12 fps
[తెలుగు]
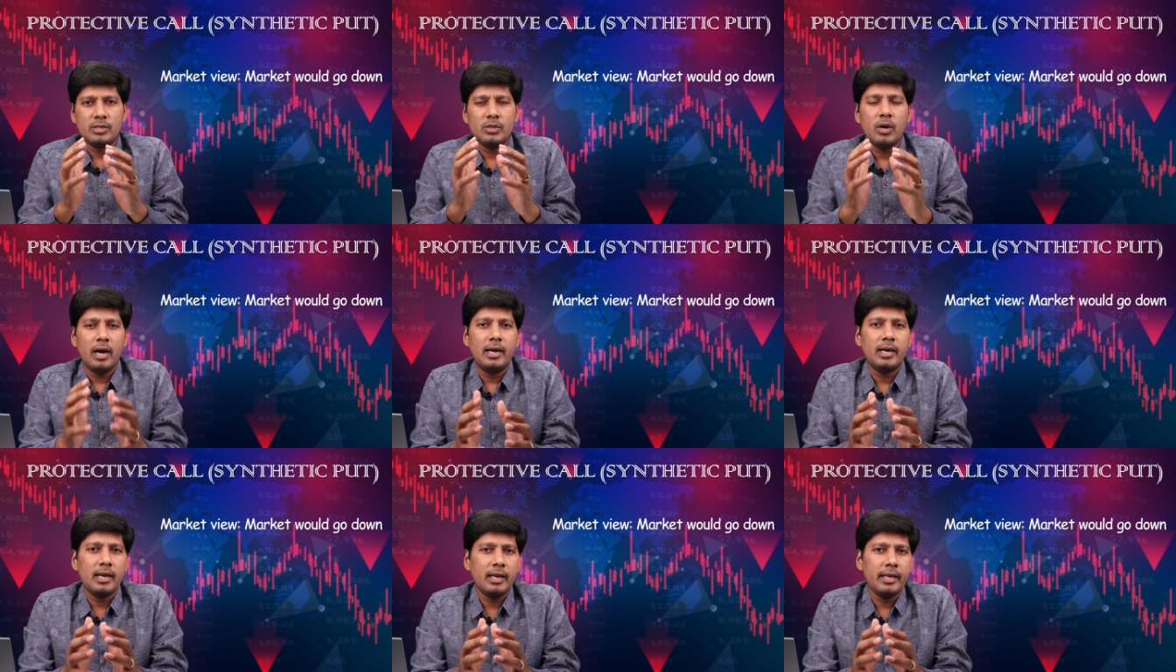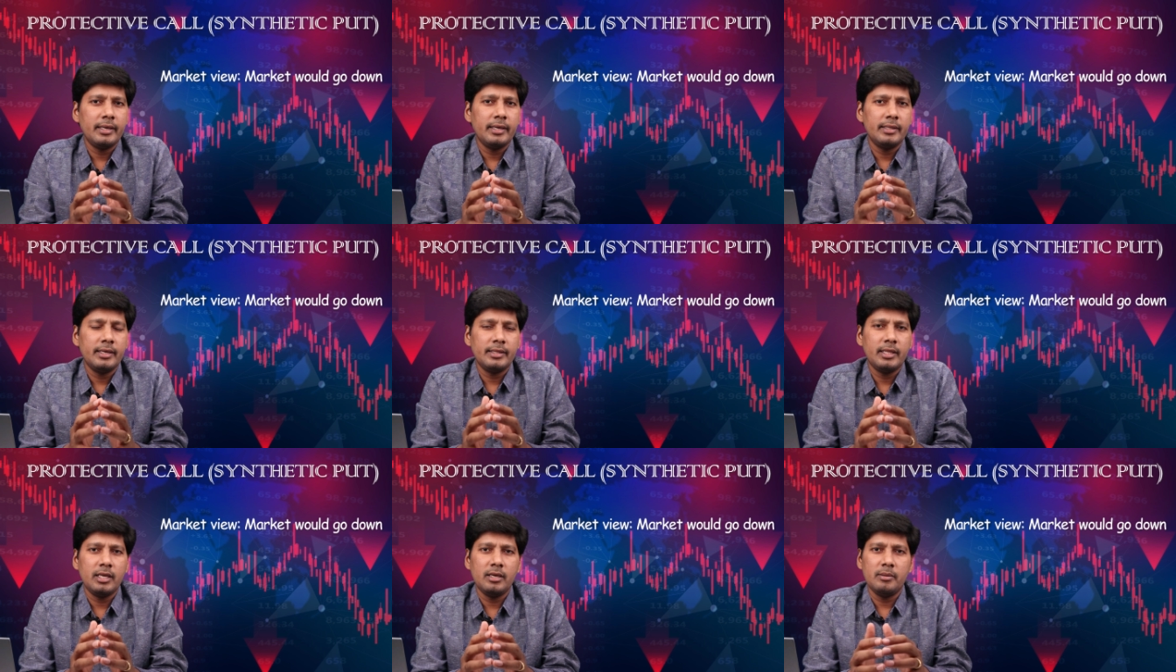సో అండర్లయింగ్
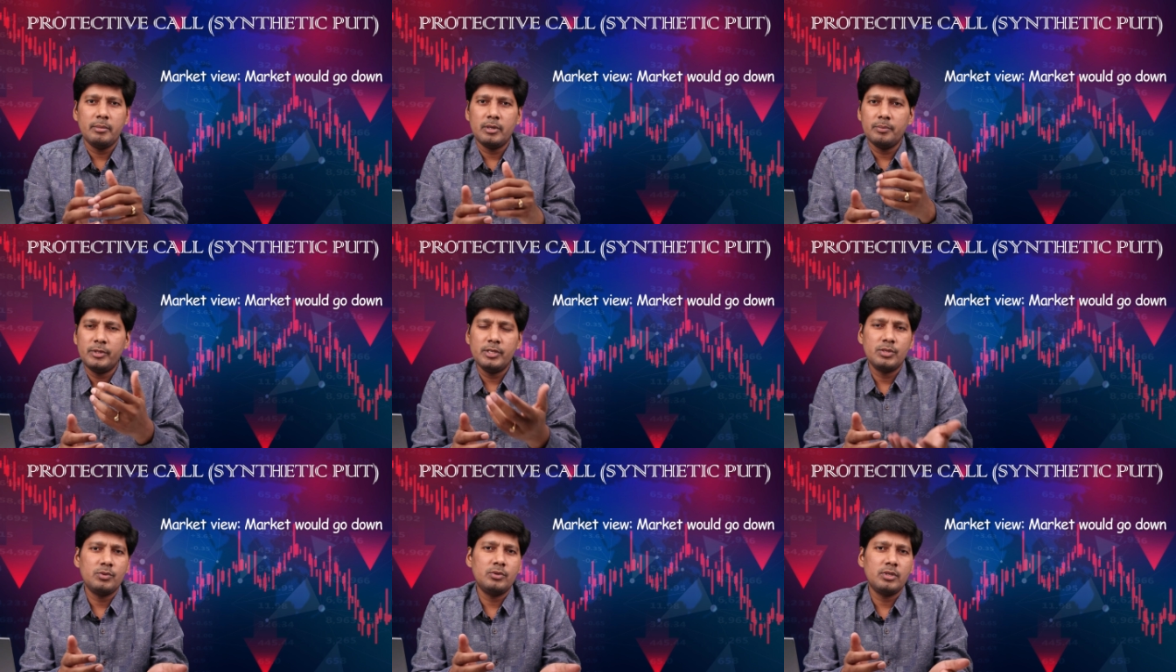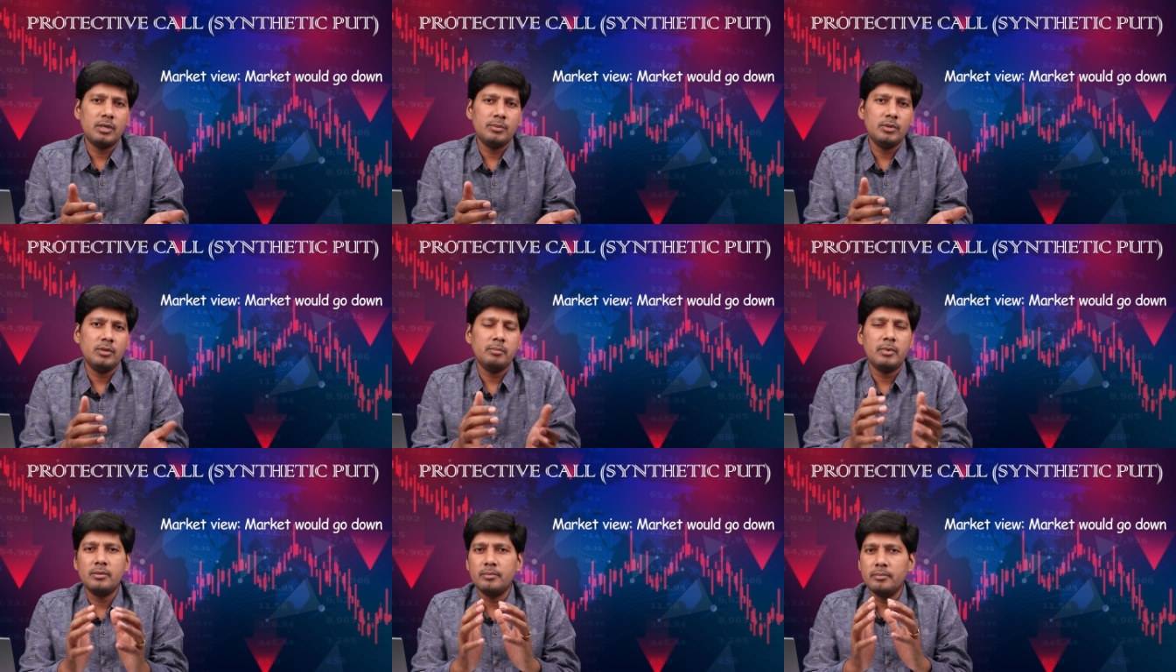ఏదైతే మనం తీసుకుంటామో
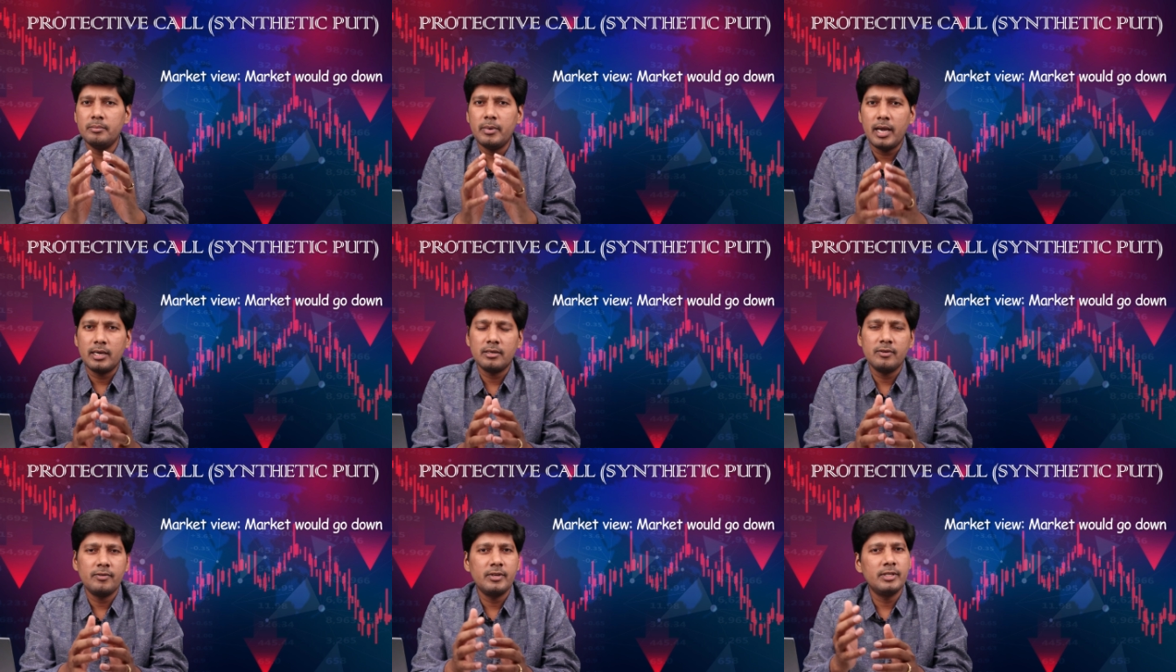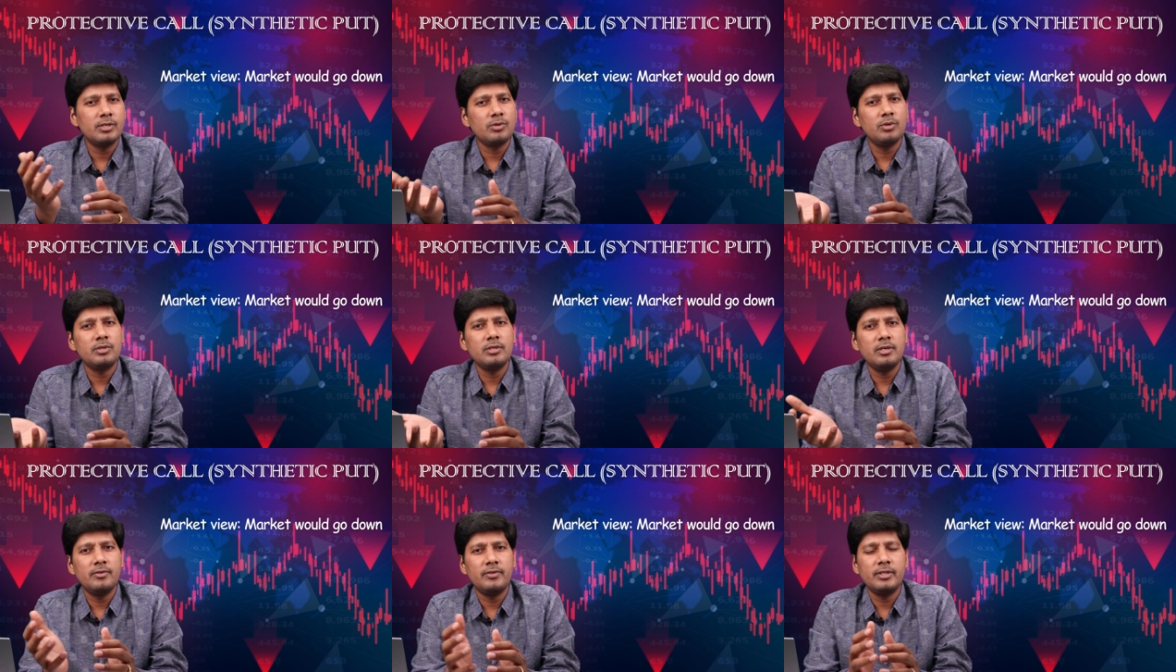మనం బ్యాంక్ నిఫ్టీ
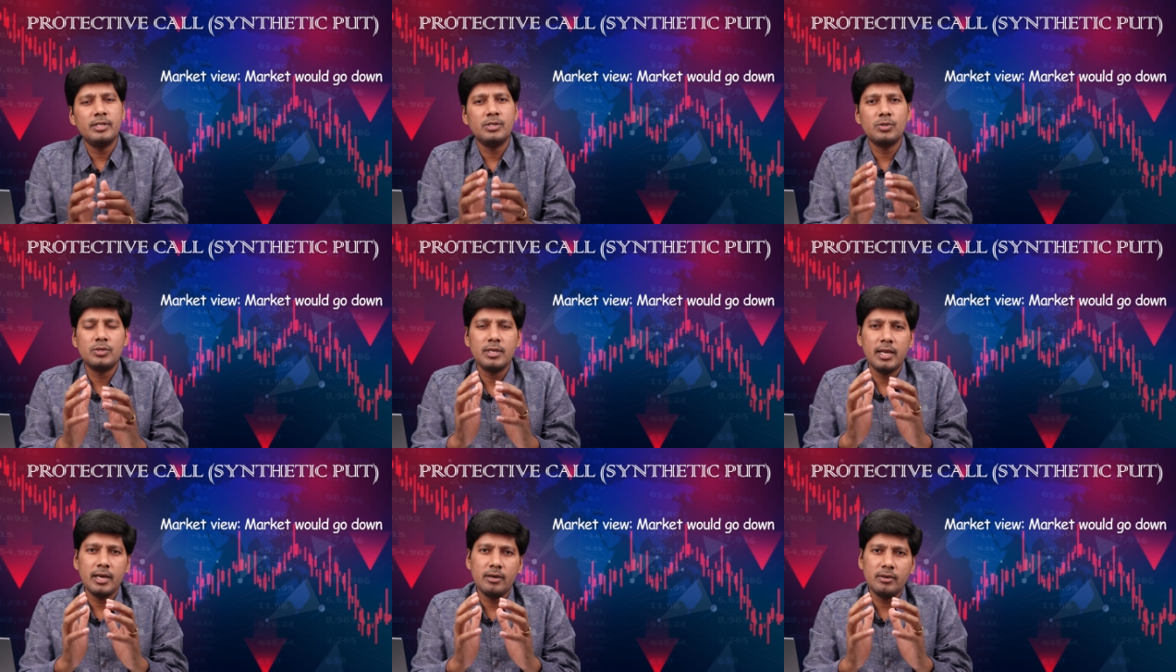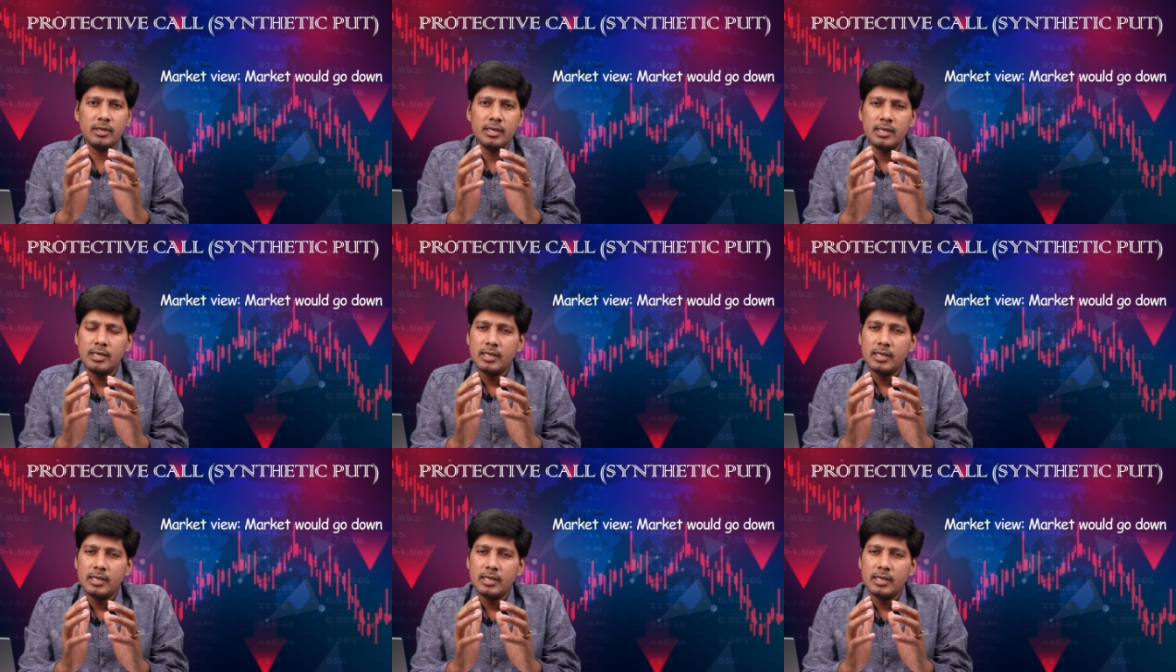తీసుకోవచ్చు నిఫ్టీ తీసుకోవచ్చు లేకుంటే